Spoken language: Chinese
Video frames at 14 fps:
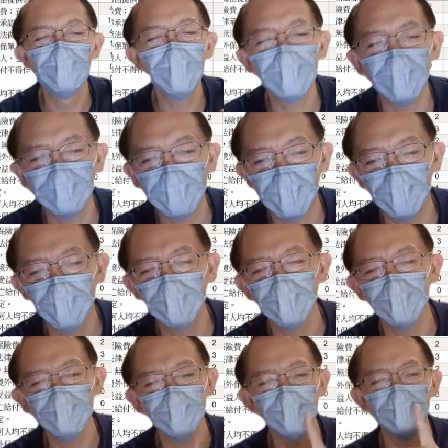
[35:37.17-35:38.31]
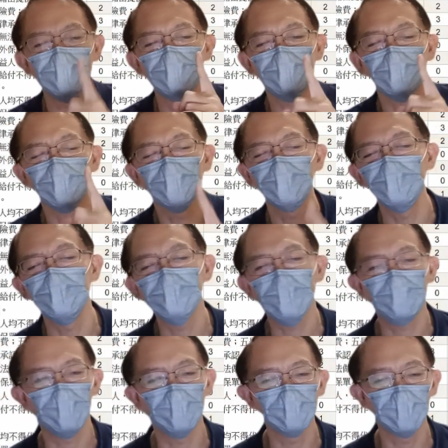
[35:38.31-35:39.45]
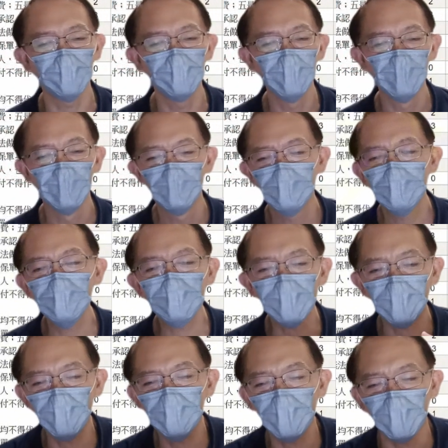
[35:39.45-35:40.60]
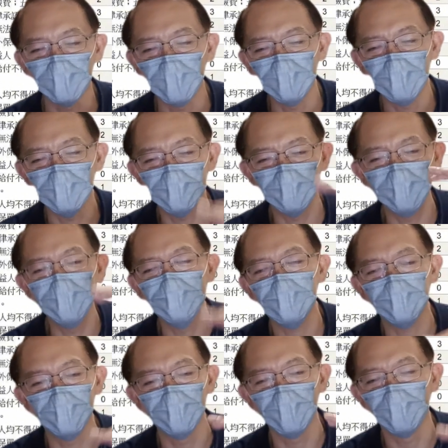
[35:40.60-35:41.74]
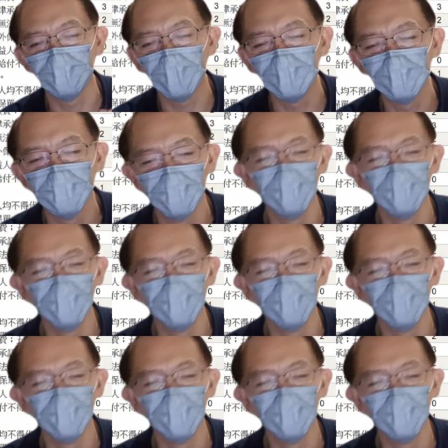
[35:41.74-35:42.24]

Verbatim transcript: 有来台湾登记，你就叫做地下保单。只有台湾保单才是地上的保单，